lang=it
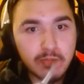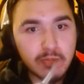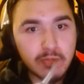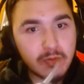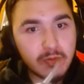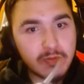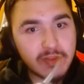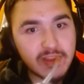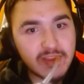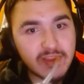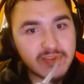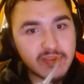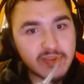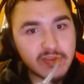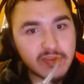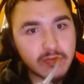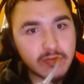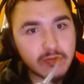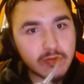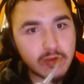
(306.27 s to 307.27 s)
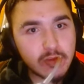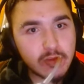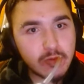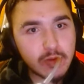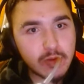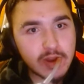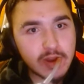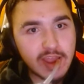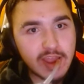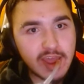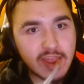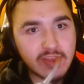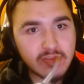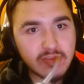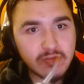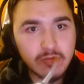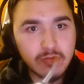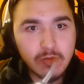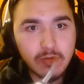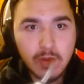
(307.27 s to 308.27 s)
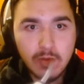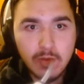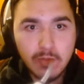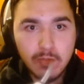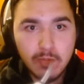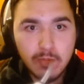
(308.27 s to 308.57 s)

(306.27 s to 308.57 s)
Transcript: tutte le sensazioni di un ragazzo